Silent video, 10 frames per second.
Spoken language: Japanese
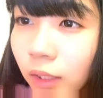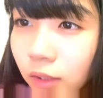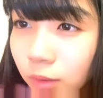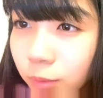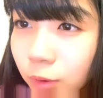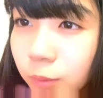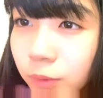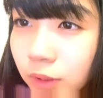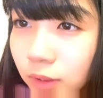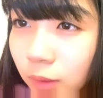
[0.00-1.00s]

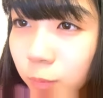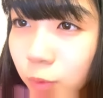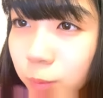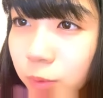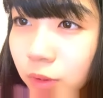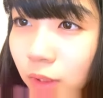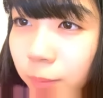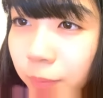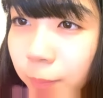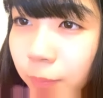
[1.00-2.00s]
カブトムシさん、ブーブーさ
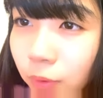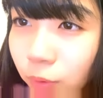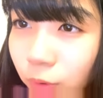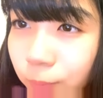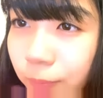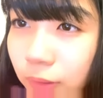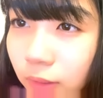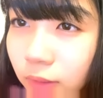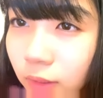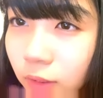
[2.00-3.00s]
ん、ピッピ、ふゆっぴ
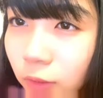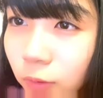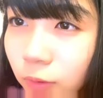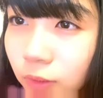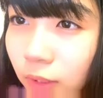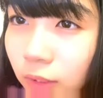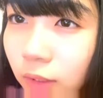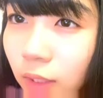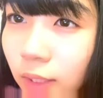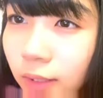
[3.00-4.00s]
さん、シャチホコさん、
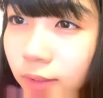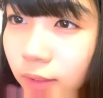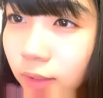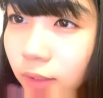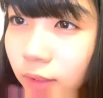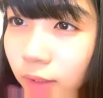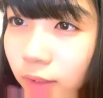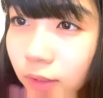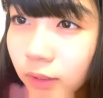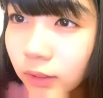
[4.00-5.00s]

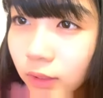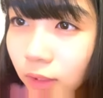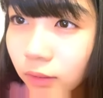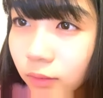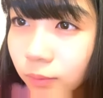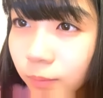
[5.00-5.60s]
ニャンニャンカイニャンさん、